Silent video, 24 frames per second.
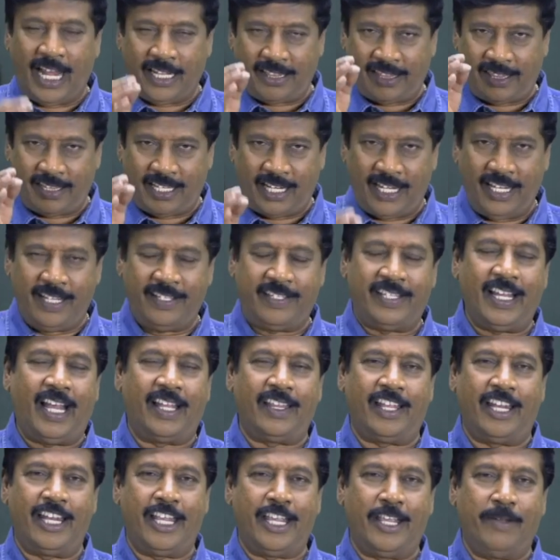அத்தனை
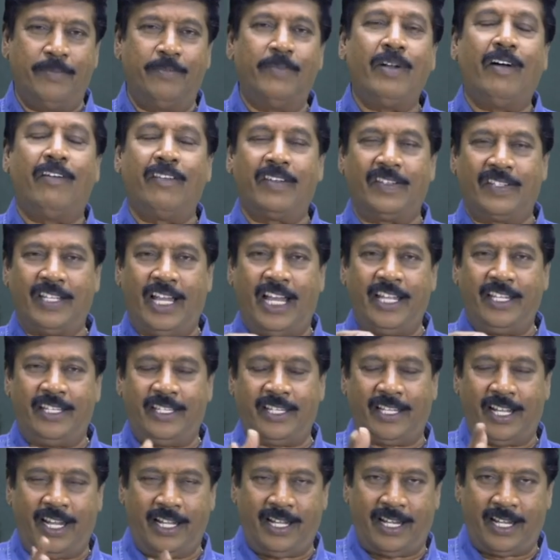சாதனையும் அவர்
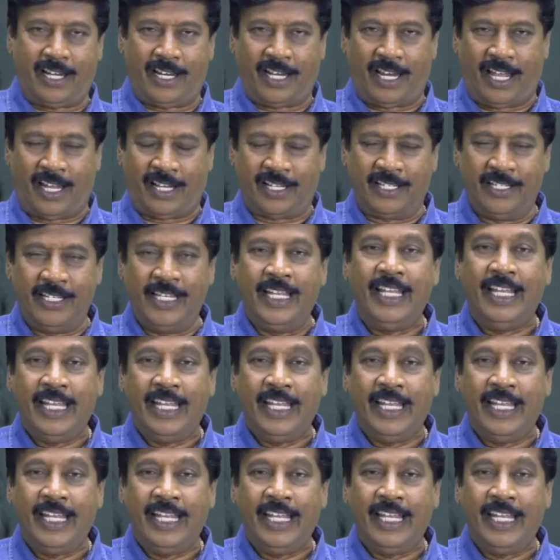சாதித்து காட்டிருக்கிறார்